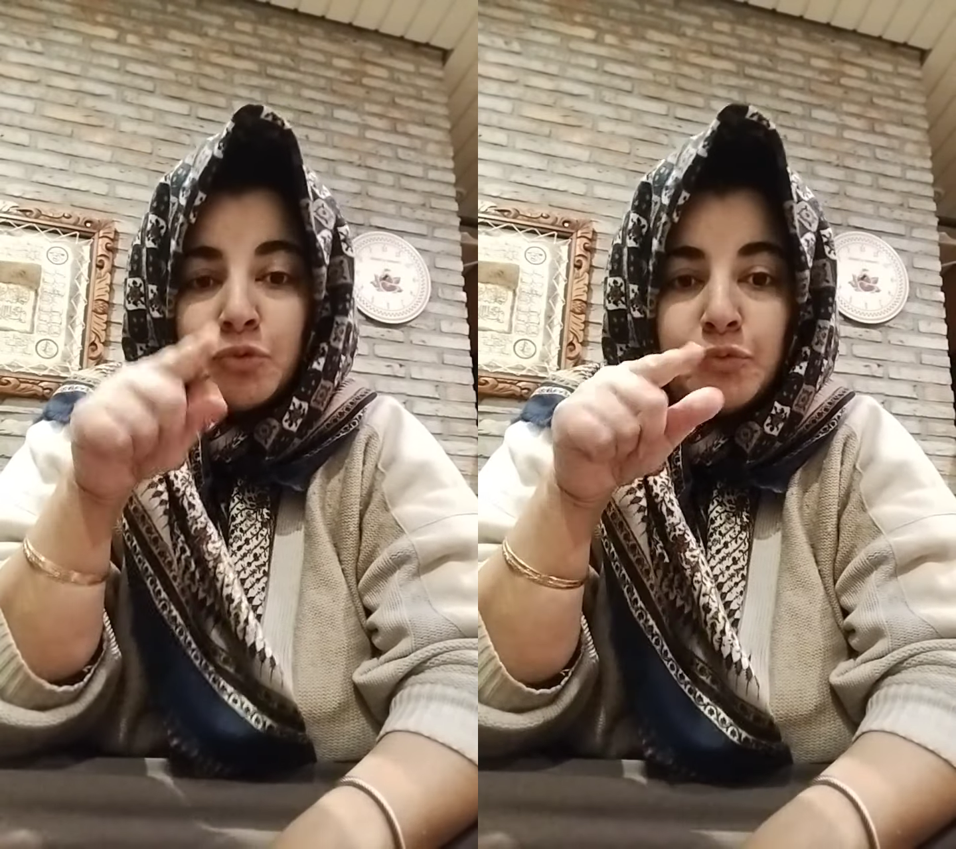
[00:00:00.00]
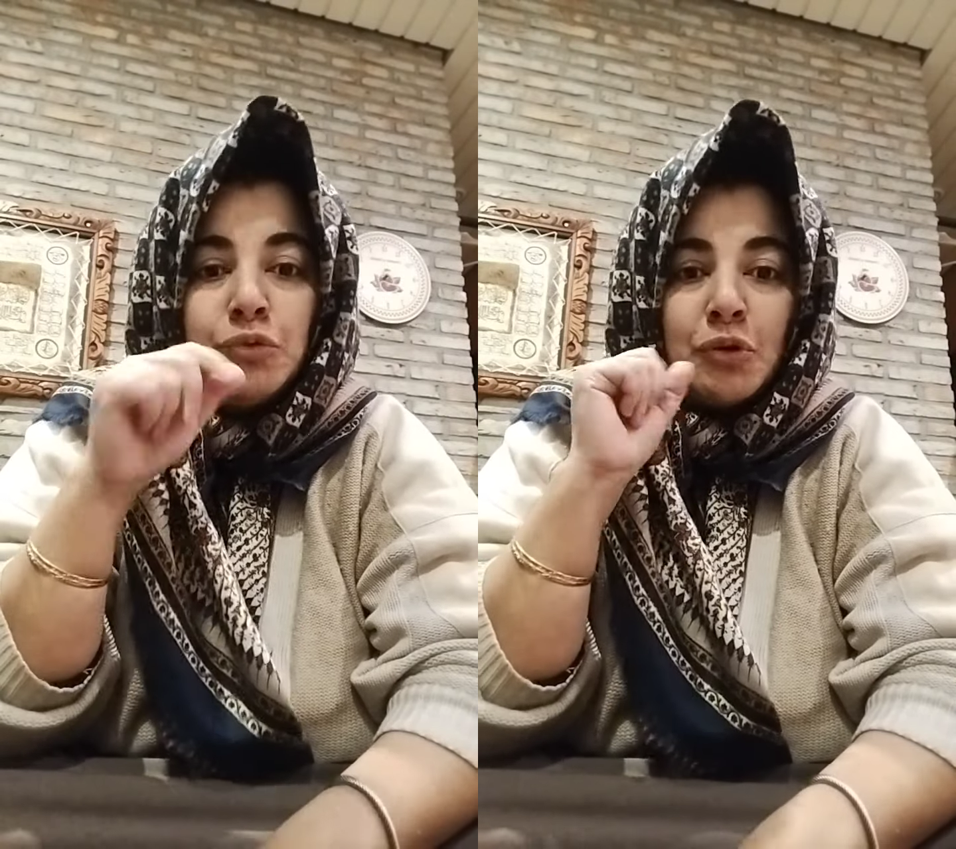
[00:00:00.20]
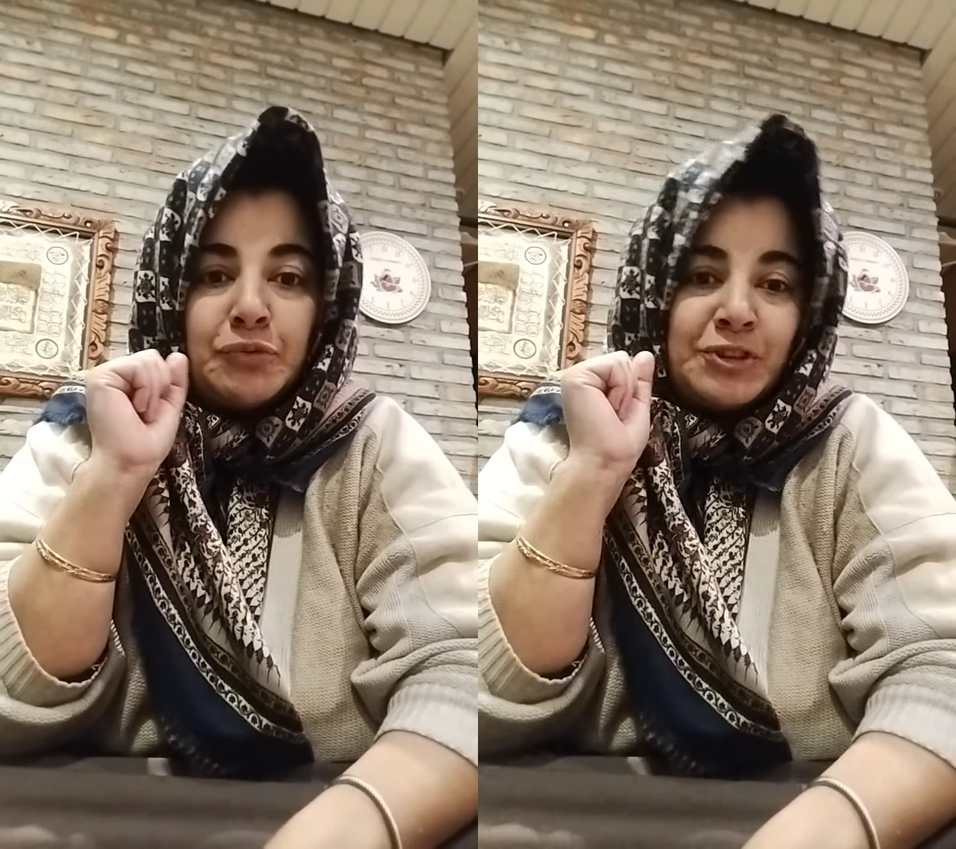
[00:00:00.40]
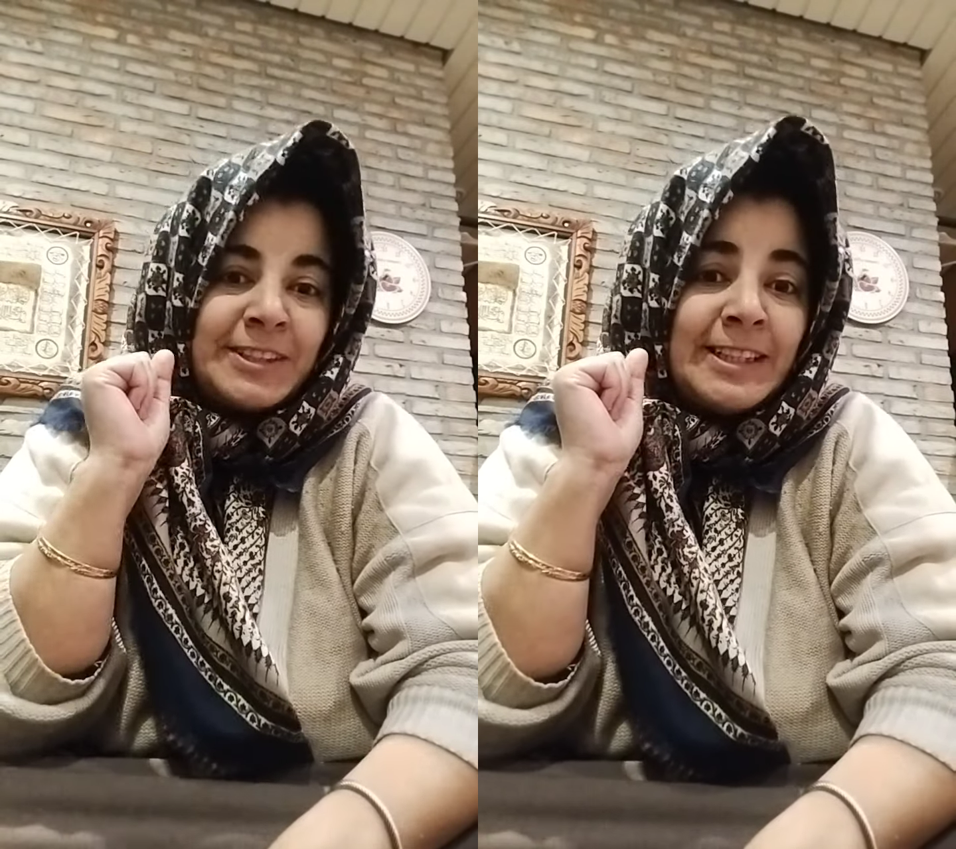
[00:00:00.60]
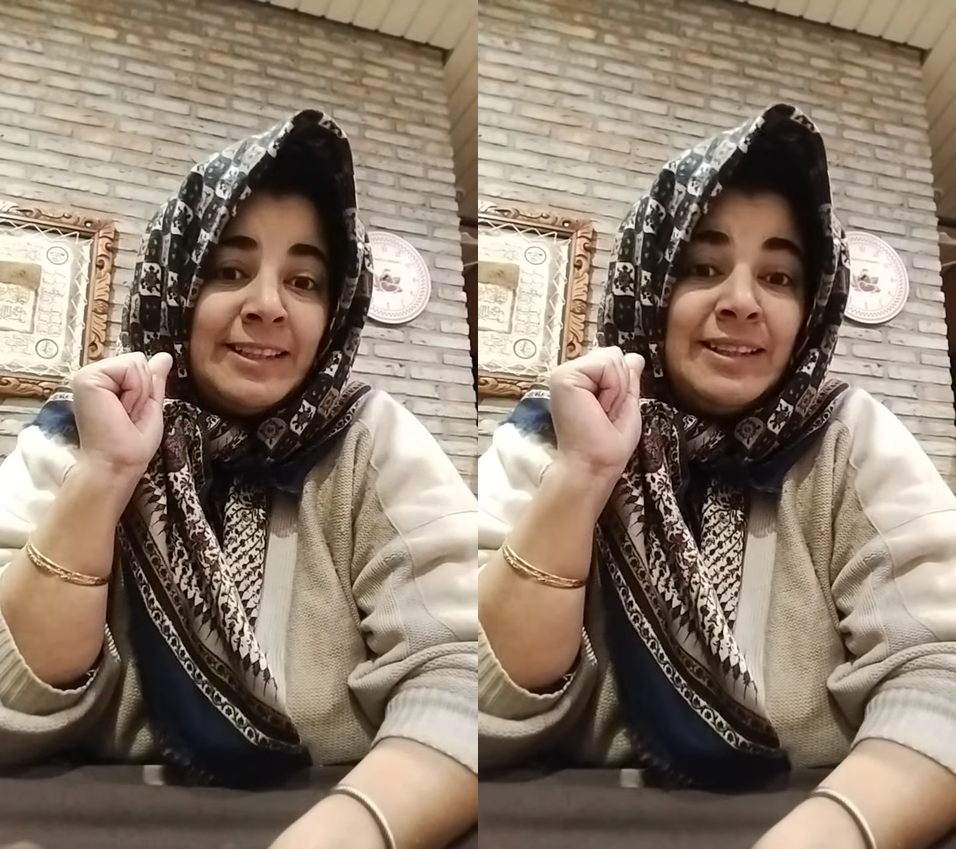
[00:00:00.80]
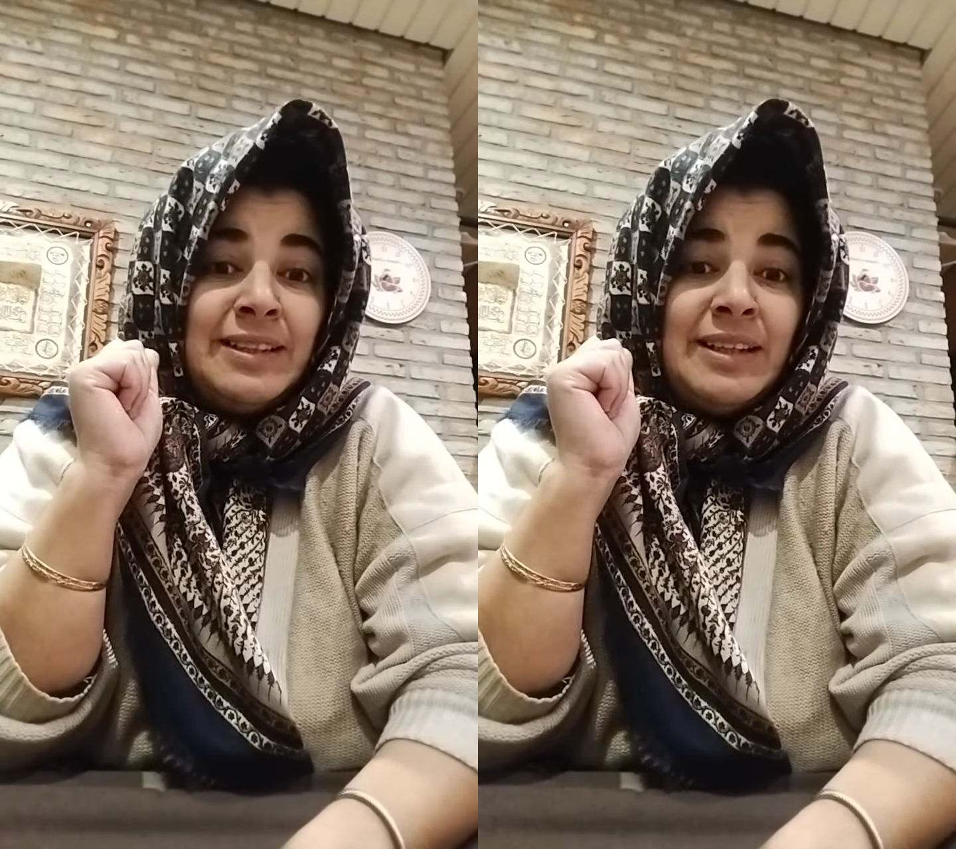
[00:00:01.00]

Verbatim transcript: que vous n'enfantez,